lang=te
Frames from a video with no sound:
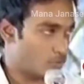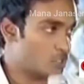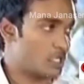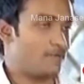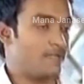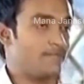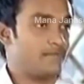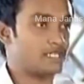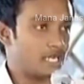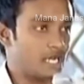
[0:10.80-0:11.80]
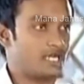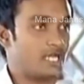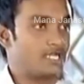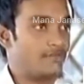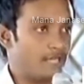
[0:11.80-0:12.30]
సోషల్ వెల్ఫేర్
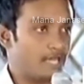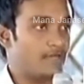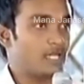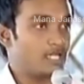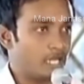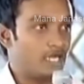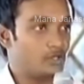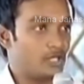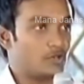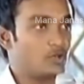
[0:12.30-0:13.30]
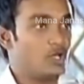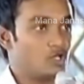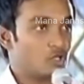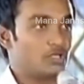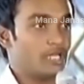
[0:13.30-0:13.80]
సంఘాలు కానీ వేరే వాళ్ళు కానీ అంటున్నారు
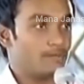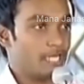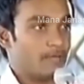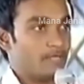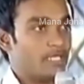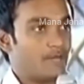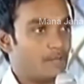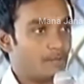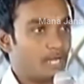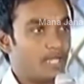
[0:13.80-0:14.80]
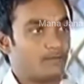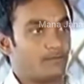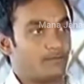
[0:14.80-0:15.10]
సో దానిపైన మీ అభిప్రాయం